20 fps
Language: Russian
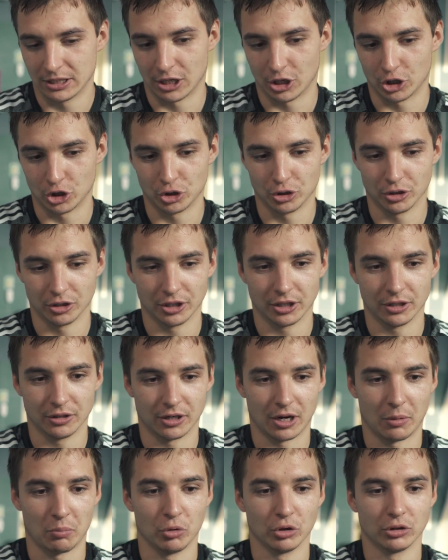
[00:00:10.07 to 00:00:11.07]
Хорошо
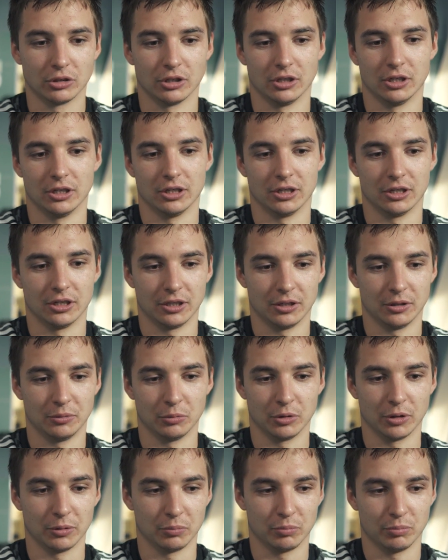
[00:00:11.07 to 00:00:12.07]
работали,
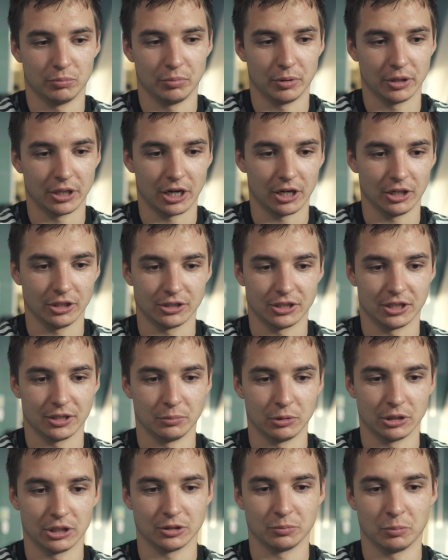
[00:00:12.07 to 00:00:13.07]
именно понравилась
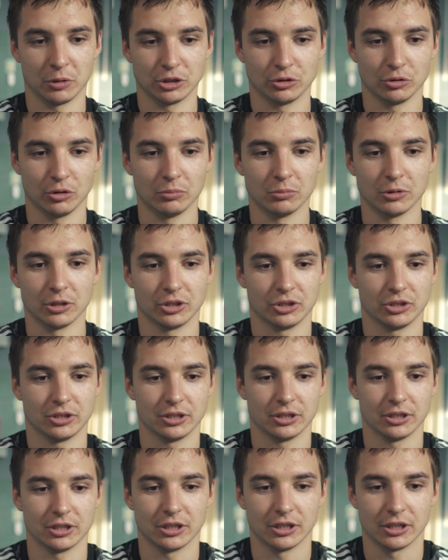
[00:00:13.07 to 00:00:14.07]

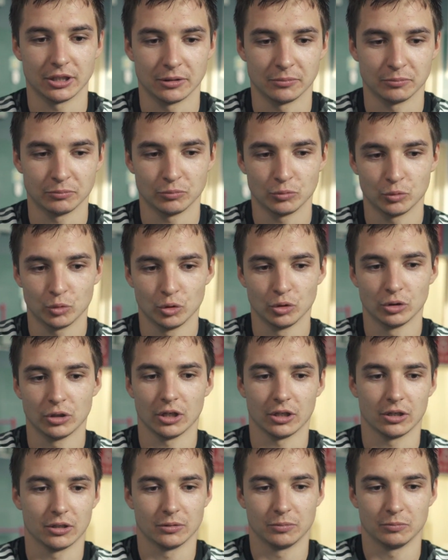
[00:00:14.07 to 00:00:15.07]
работоспособность. Э, ну и
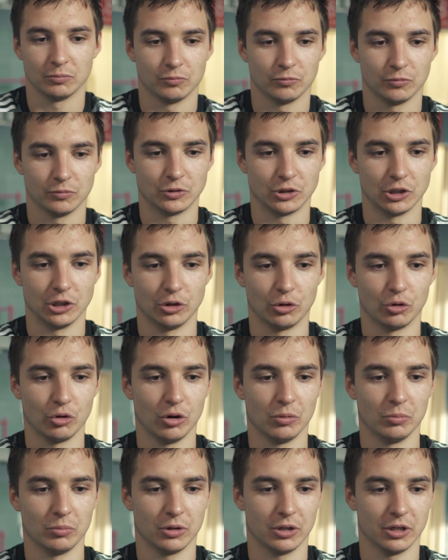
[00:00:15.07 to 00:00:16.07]
так
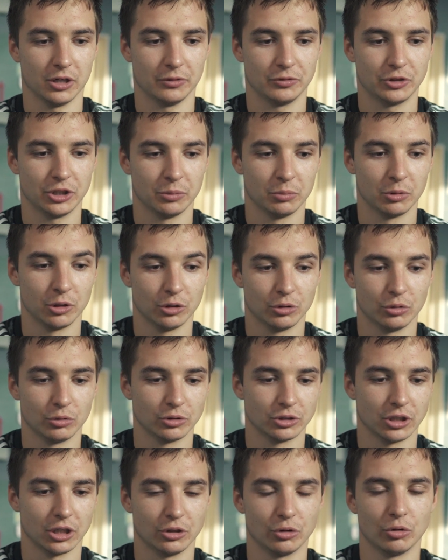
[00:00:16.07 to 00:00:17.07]
целиком э, все были
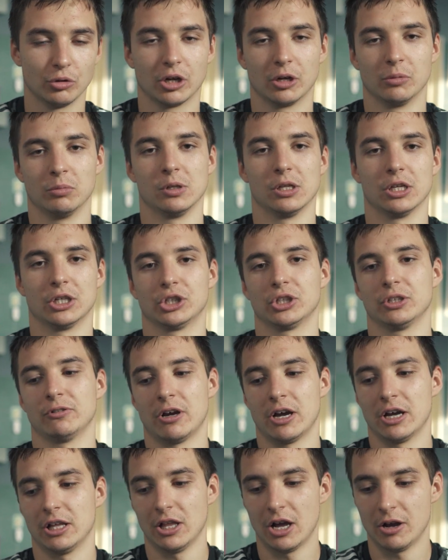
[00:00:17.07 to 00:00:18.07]
друг за друга, была
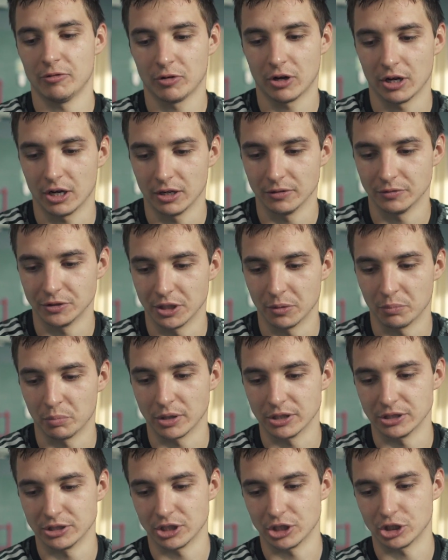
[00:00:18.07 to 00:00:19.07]
живая лавка, все
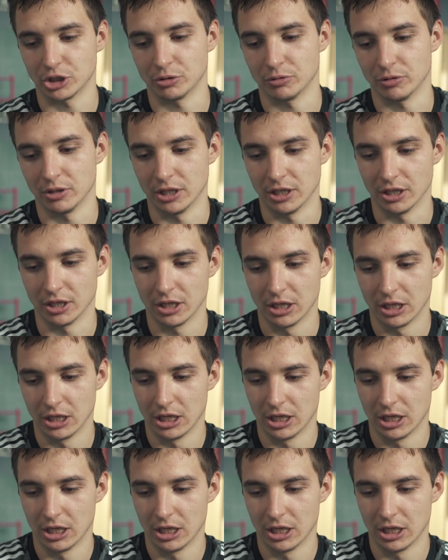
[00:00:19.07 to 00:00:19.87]
поддерживали.